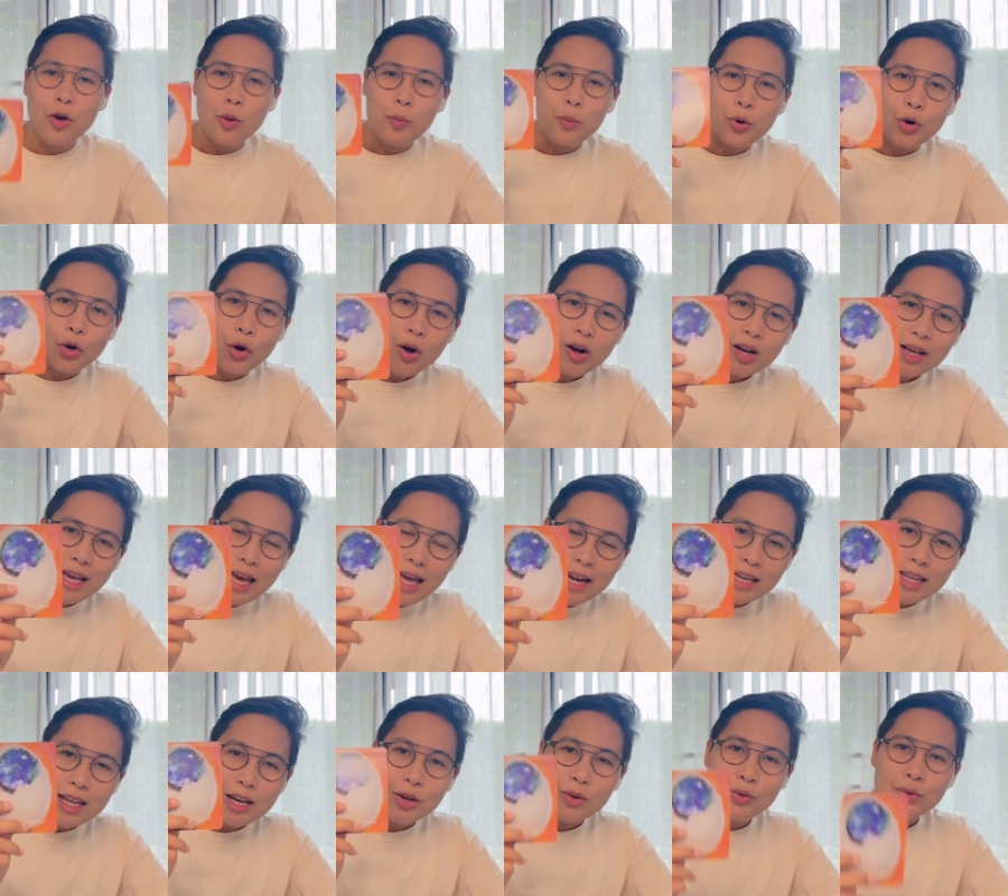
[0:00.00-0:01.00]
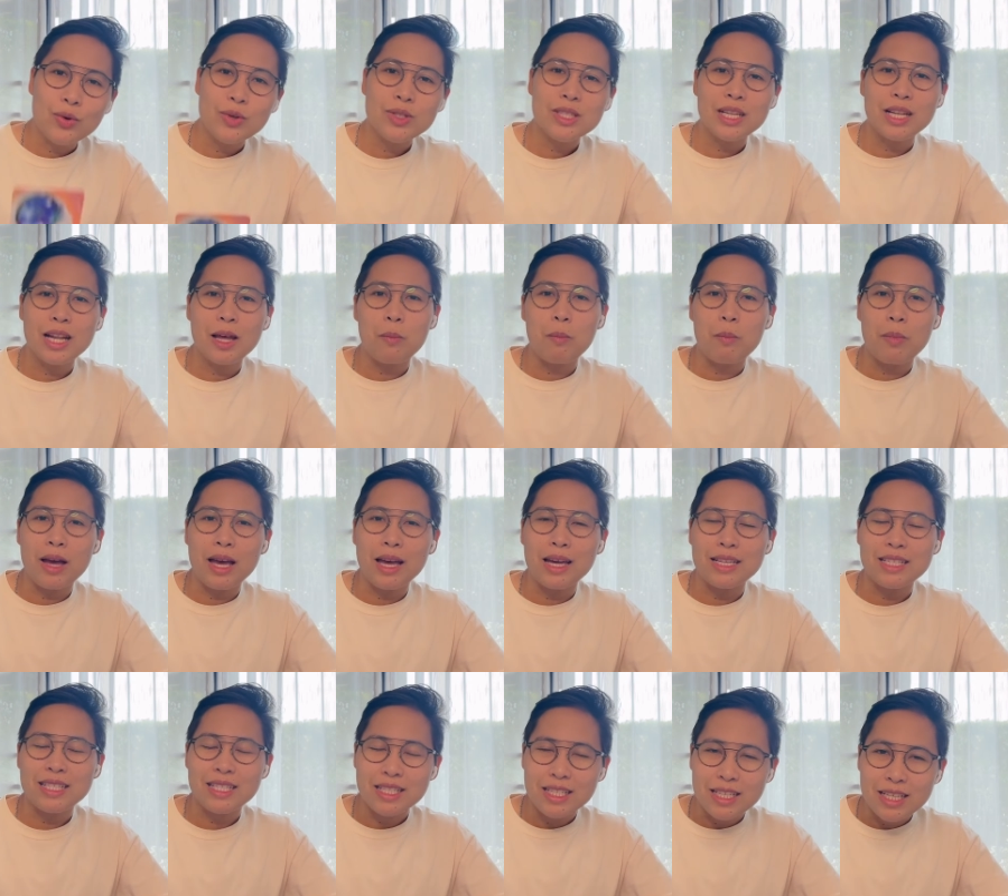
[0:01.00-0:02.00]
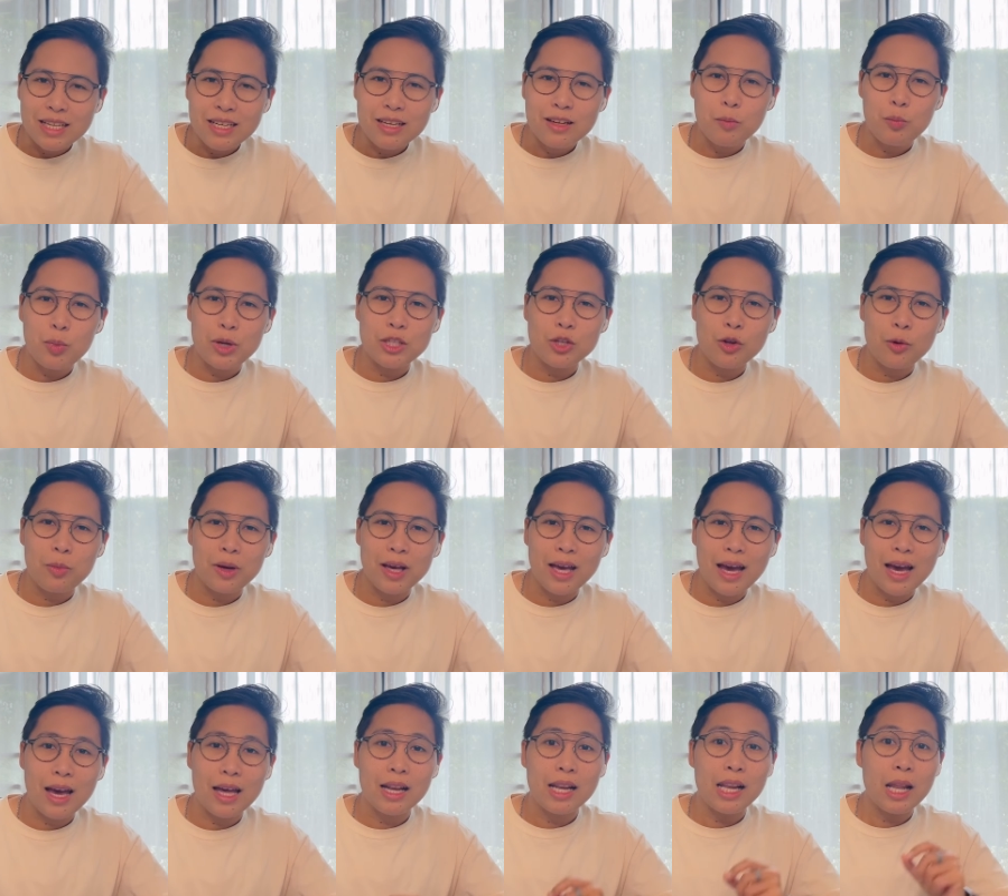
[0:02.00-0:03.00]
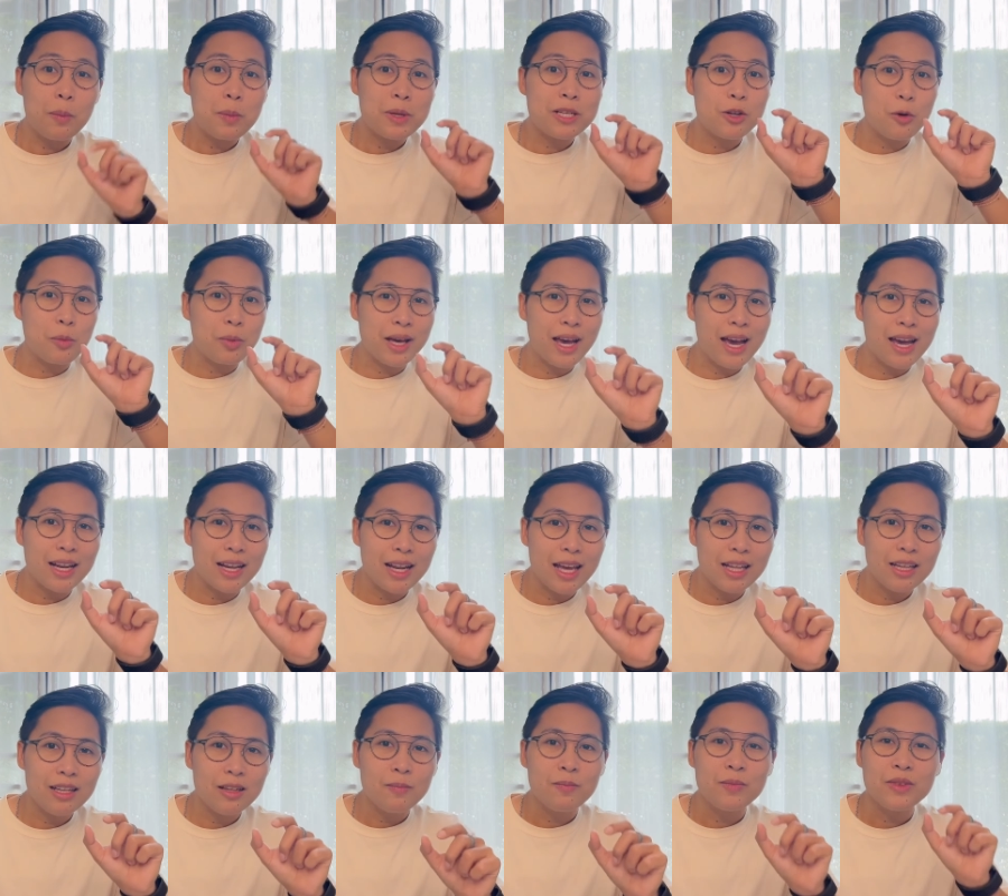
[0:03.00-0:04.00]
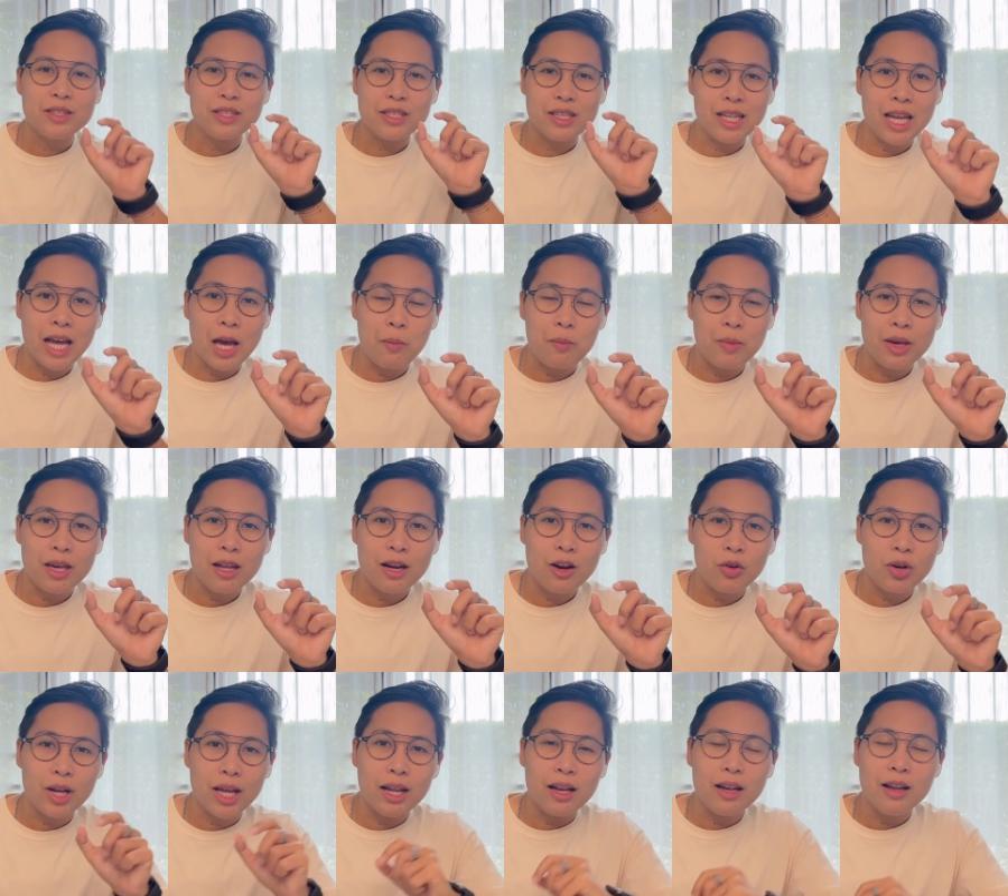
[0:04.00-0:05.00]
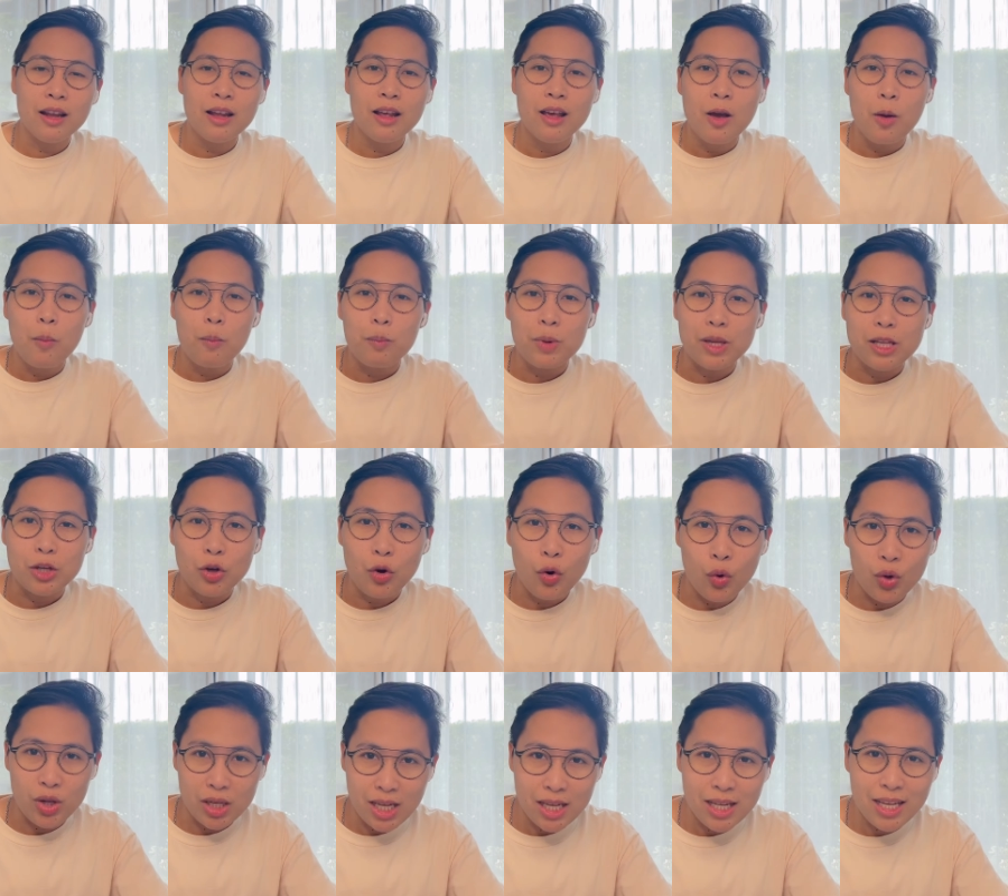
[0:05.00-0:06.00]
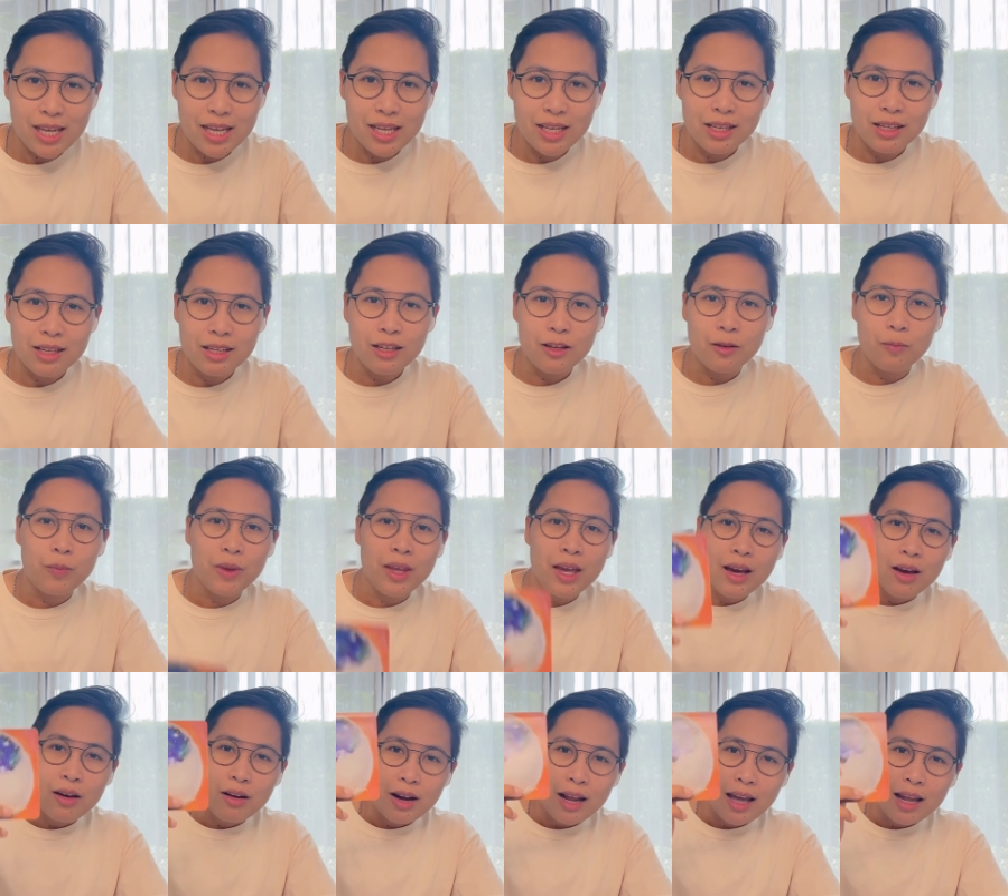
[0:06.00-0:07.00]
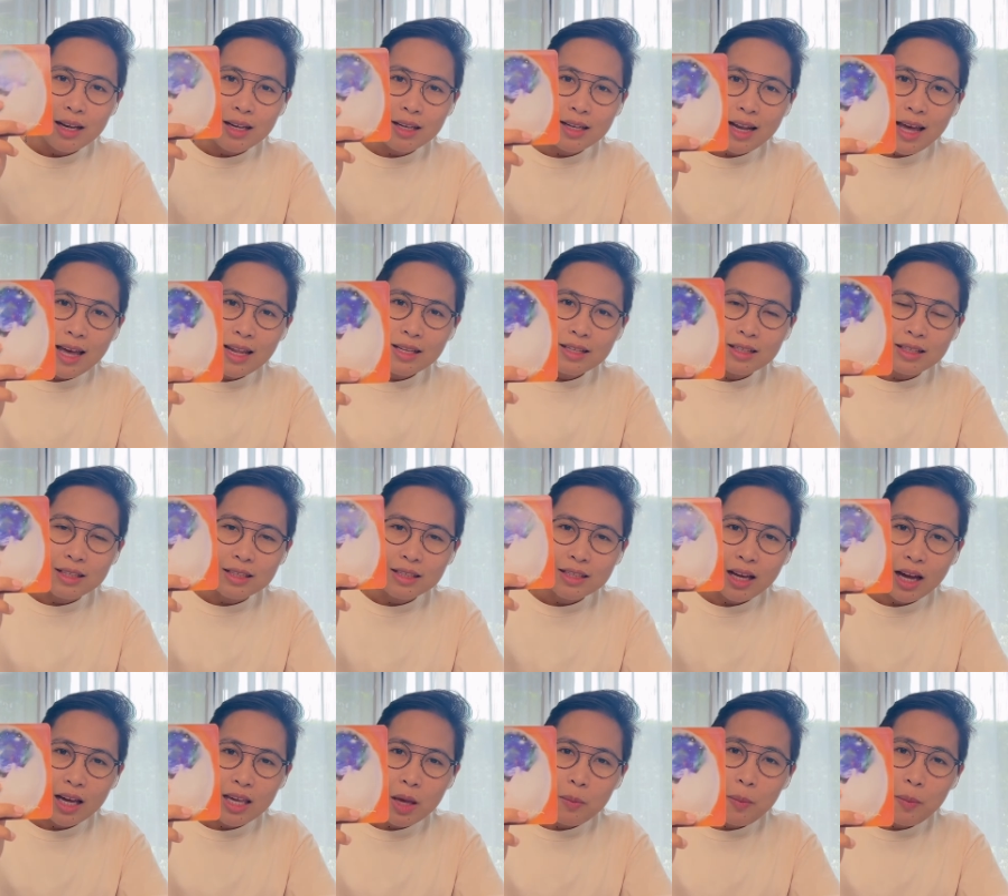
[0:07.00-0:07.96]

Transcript: เพราะการเรียนรู้จะนำมาซึ่งประสบการณ์และประสบการณ์นั้นจะทำให้เรานั้นเป็นคนที่ดีขึ้นและนั่นศักย